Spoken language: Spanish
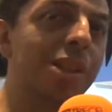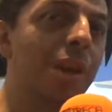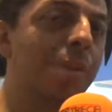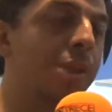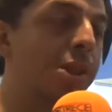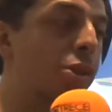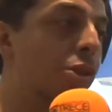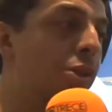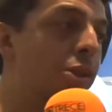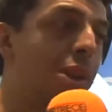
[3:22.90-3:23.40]

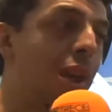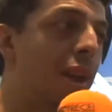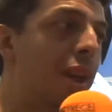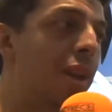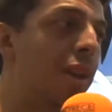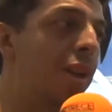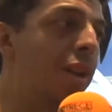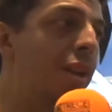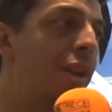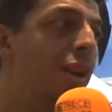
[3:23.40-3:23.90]
naves no
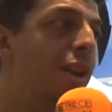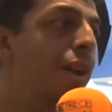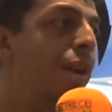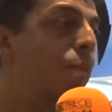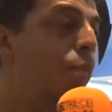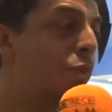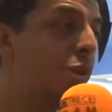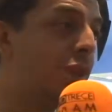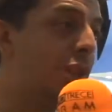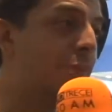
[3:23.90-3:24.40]
salen,
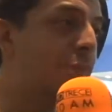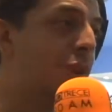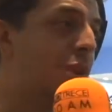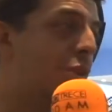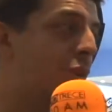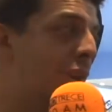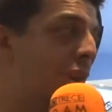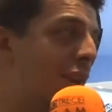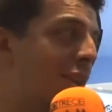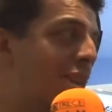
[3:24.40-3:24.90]
muchas
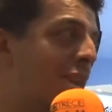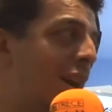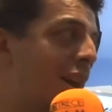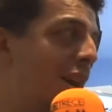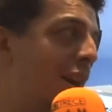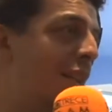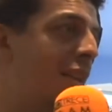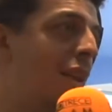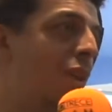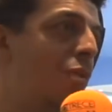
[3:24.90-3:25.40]
personas les
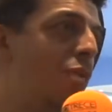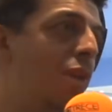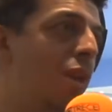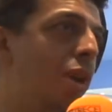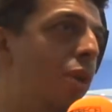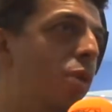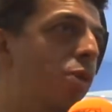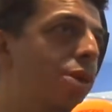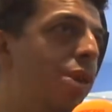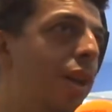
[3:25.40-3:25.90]
agrada una
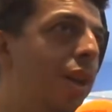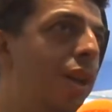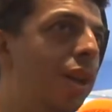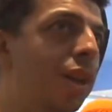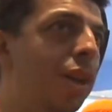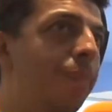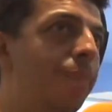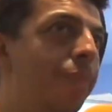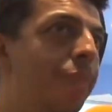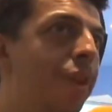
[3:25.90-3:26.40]
cosa
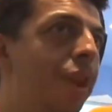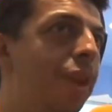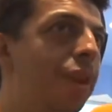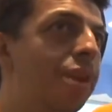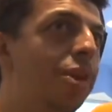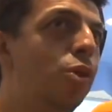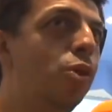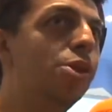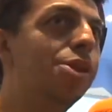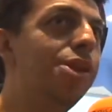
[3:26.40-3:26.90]
que
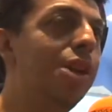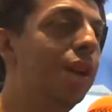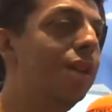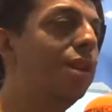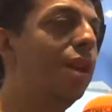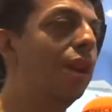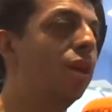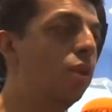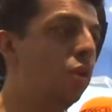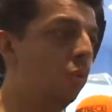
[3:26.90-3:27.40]
no sea
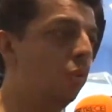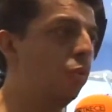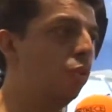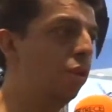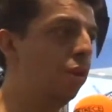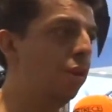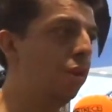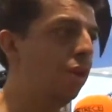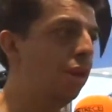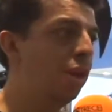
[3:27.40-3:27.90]
tan común
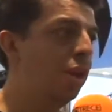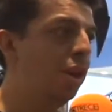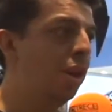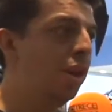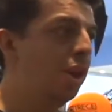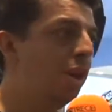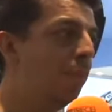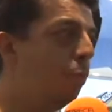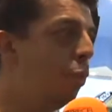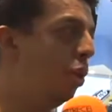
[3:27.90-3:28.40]

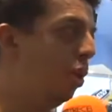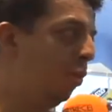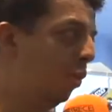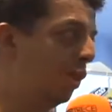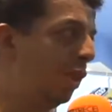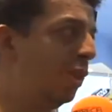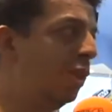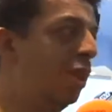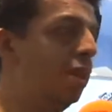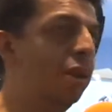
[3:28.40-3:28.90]

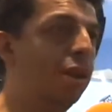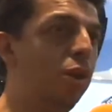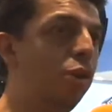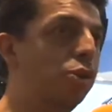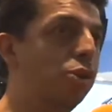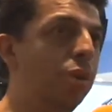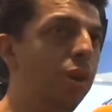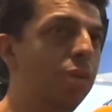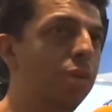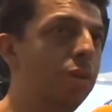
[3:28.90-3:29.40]
podemos hacer
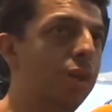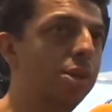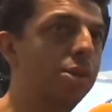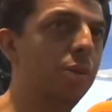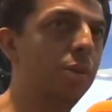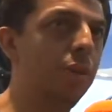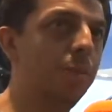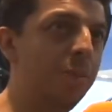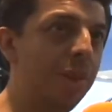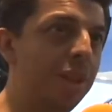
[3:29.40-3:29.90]
incluso alguna
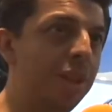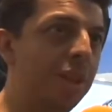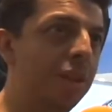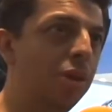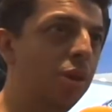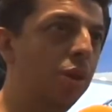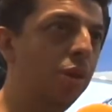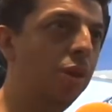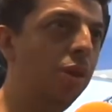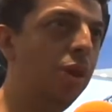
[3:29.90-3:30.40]
sobre
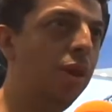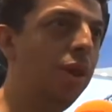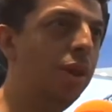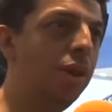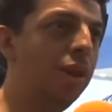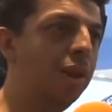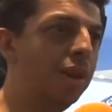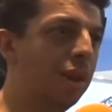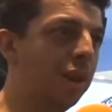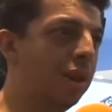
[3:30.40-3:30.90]
pedido
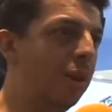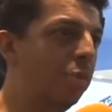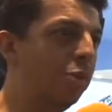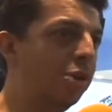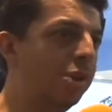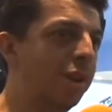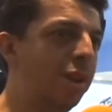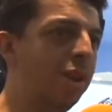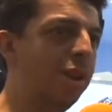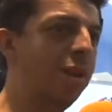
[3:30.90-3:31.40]
y
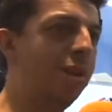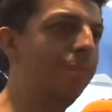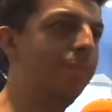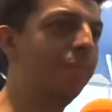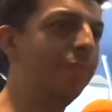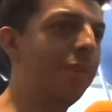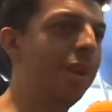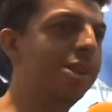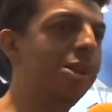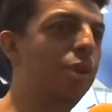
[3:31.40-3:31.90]
tratamos de
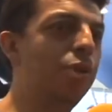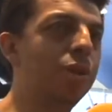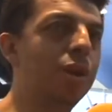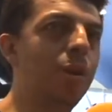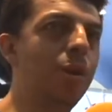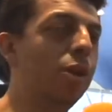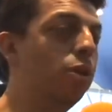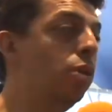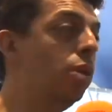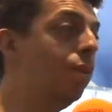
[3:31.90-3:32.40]
hacer un
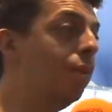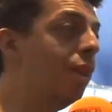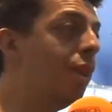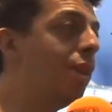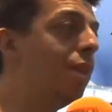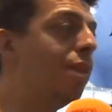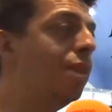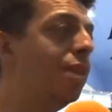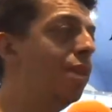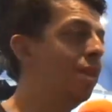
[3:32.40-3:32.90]
trabajo
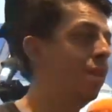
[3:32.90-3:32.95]
diferente.